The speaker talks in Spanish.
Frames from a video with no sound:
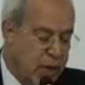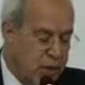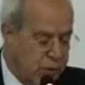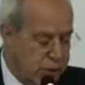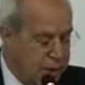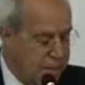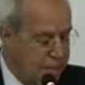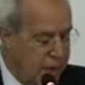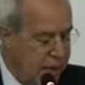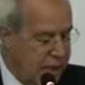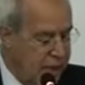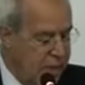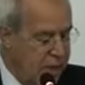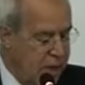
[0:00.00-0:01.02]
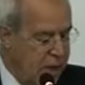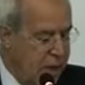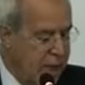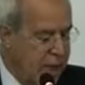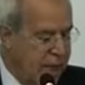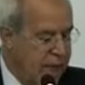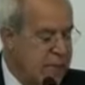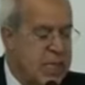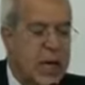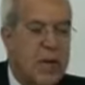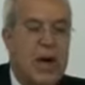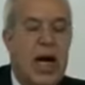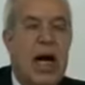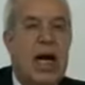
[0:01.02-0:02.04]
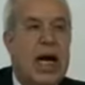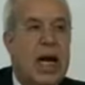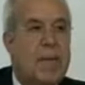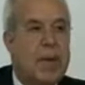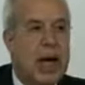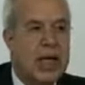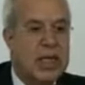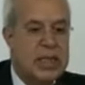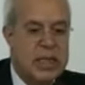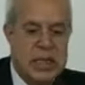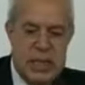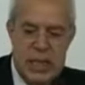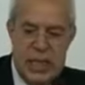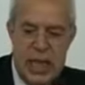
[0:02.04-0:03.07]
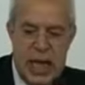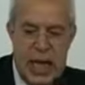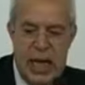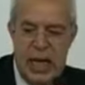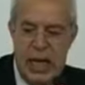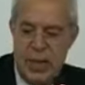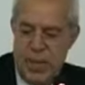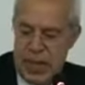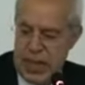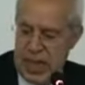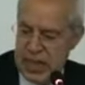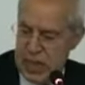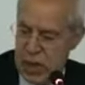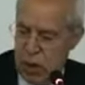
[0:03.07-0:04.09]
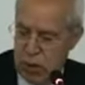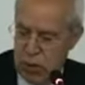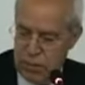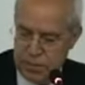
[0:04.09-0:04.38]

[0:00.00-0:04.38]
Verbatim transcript: contemplativa que lleva a la praxis de la imitación.